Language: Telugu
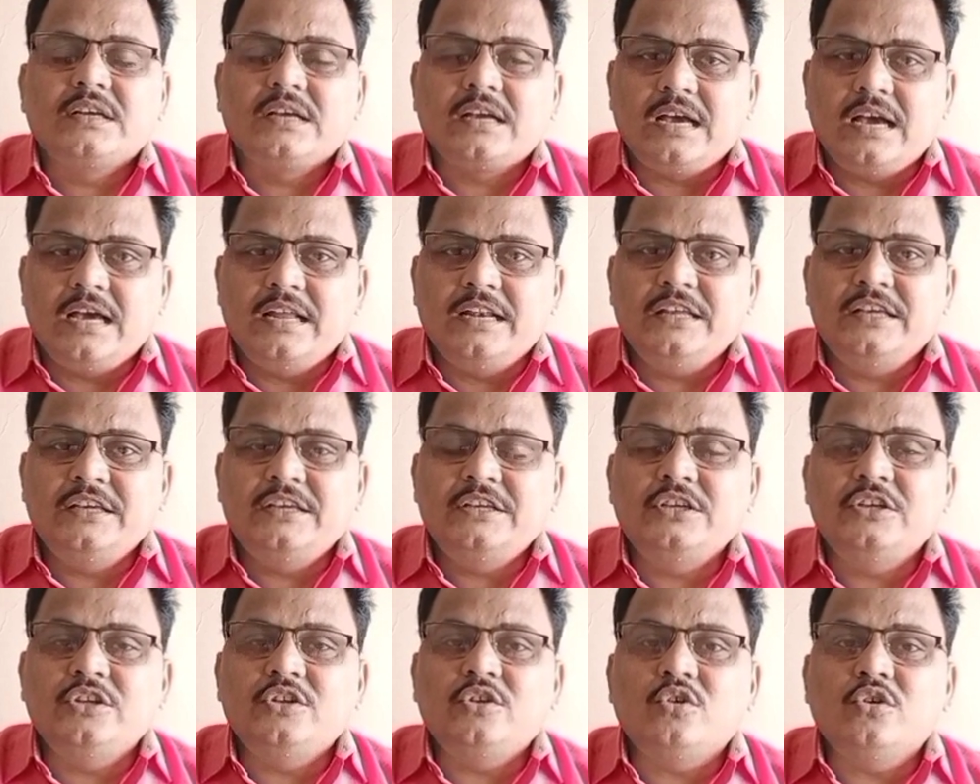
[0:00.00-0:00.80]
కానీ
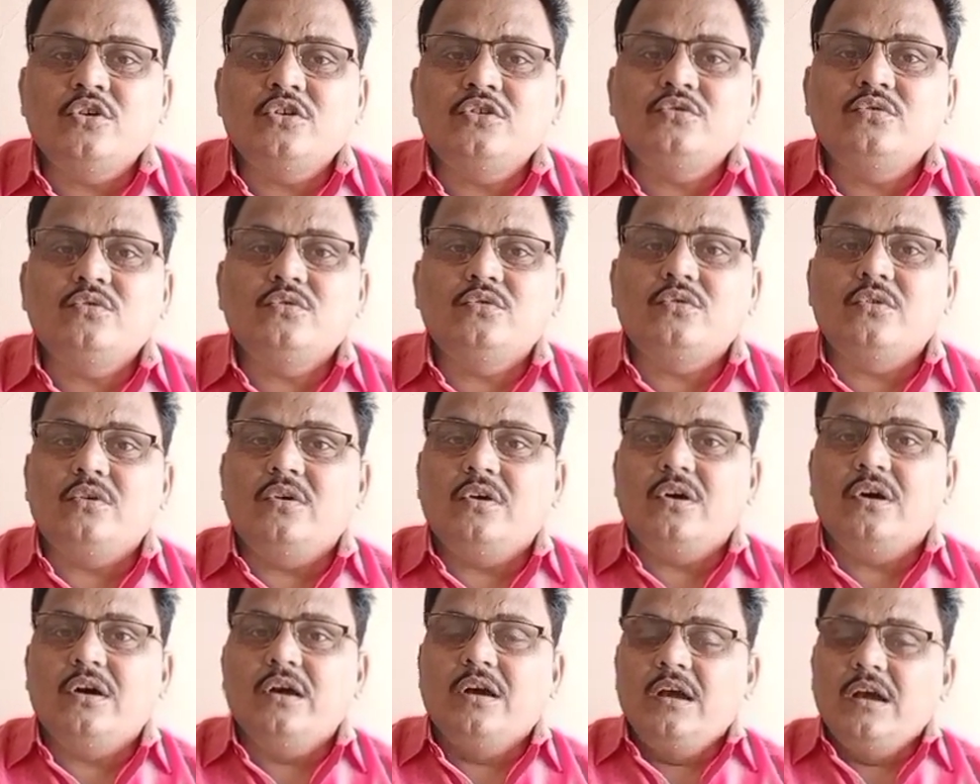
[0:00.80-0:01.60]
ఈరోజు
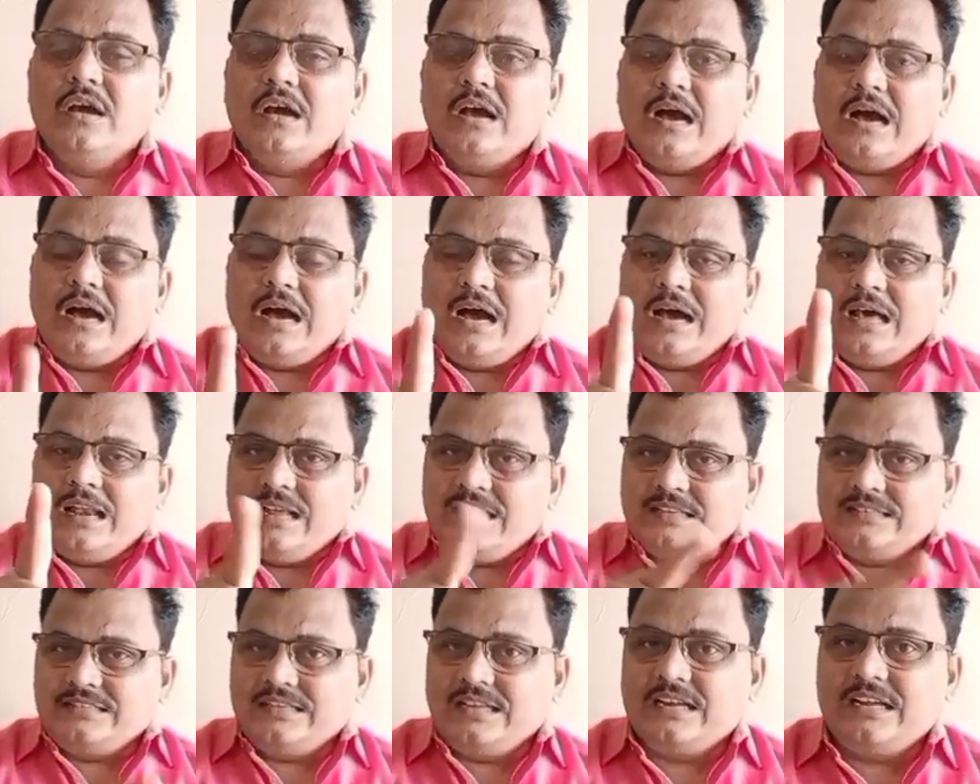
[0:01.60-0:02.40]

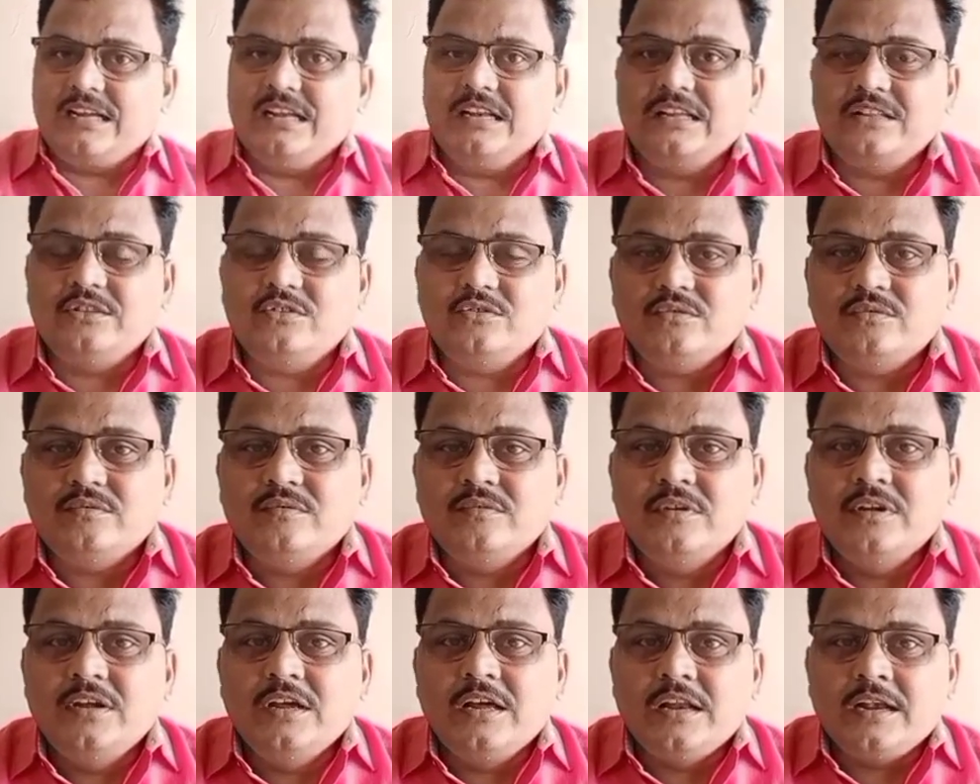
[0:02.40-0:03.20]
అలా జరగలేదు
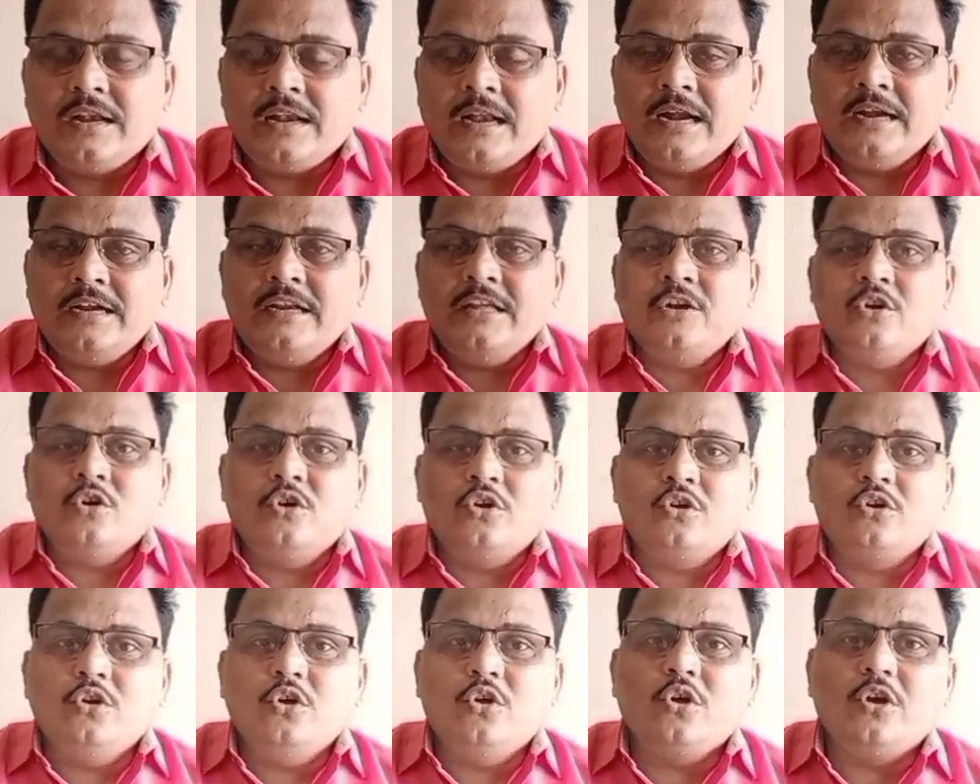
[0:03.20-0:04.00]
నడి
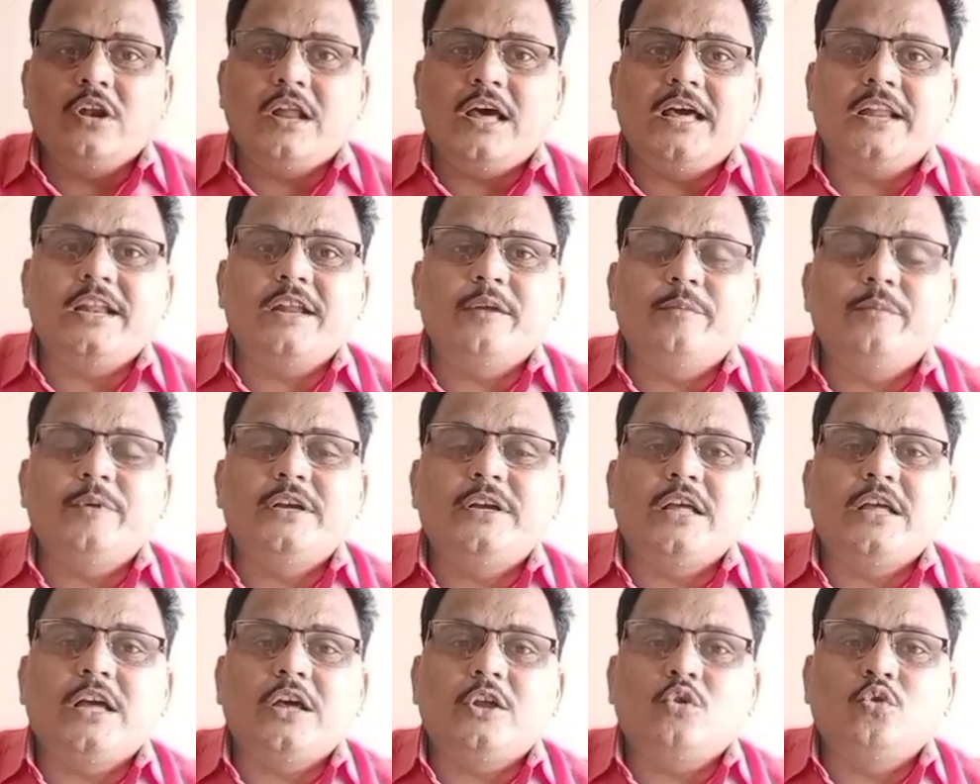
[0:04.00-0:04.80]
రోడ్లో లారీ
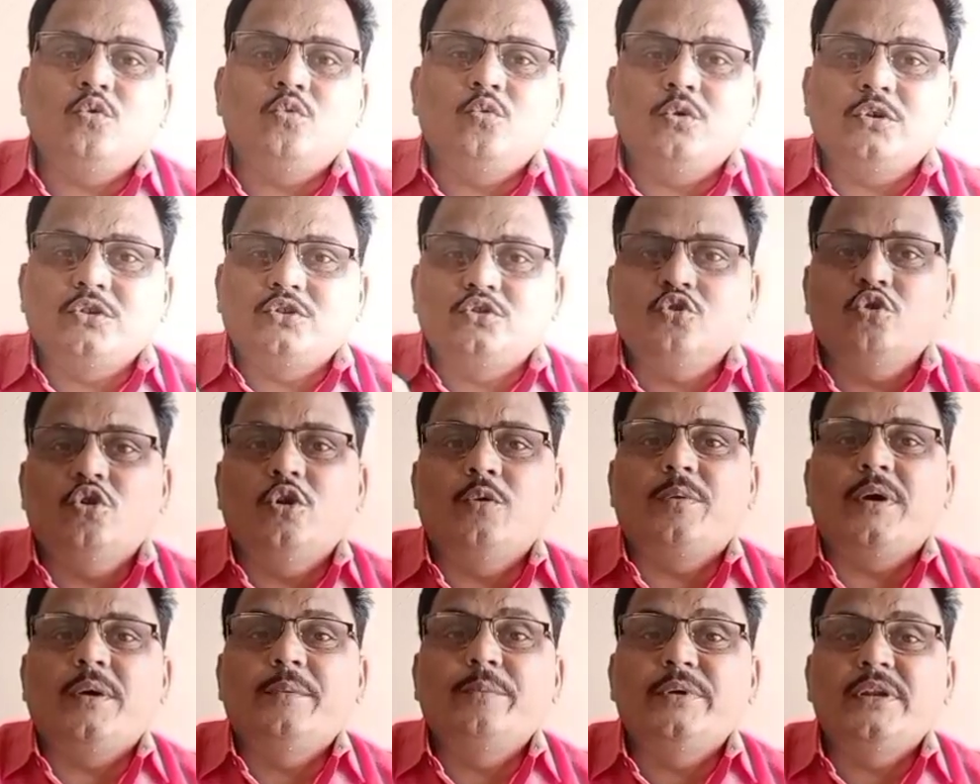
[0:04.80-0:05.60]
పెట్టారు
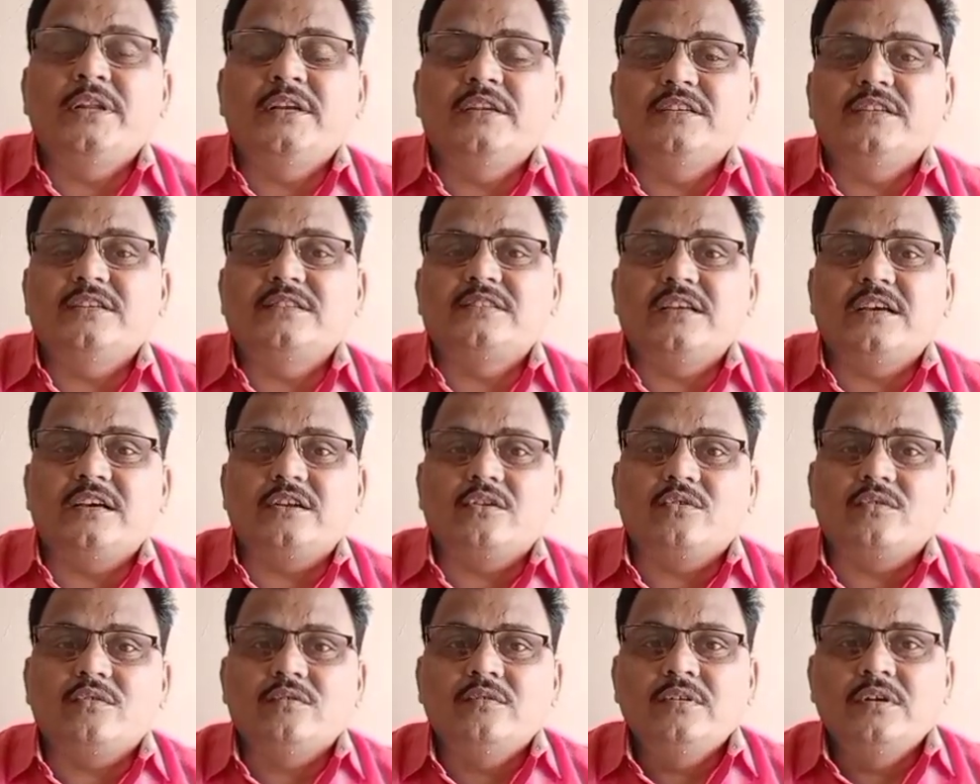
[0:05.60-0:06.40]
వస్తువులు పంపిణీ
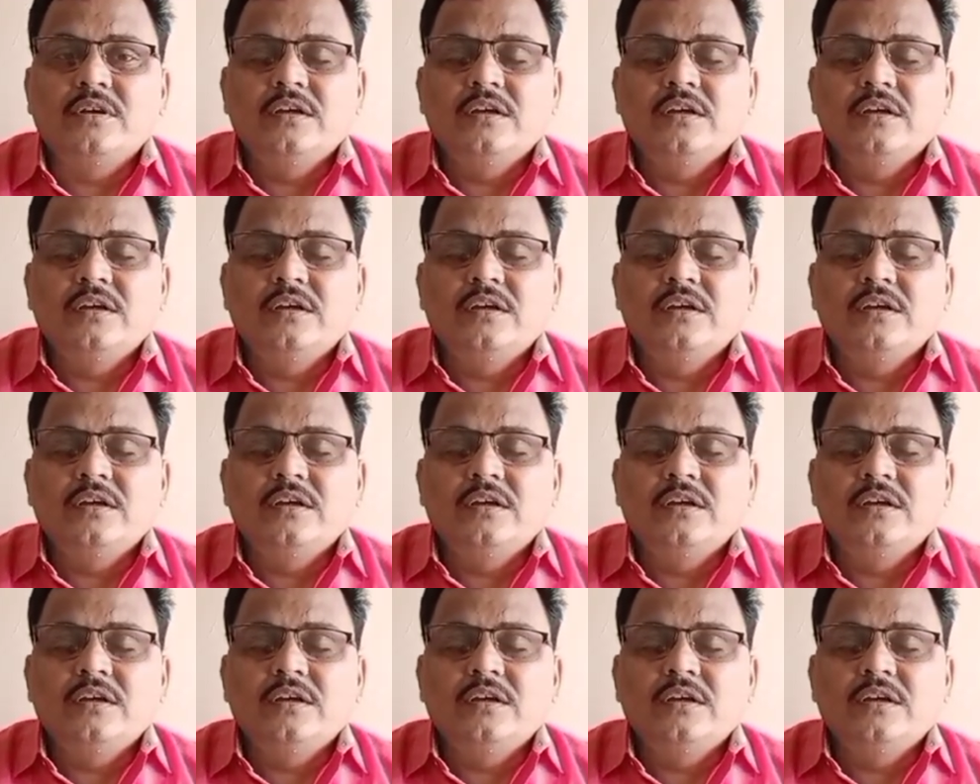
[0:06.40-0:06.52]
చేశారు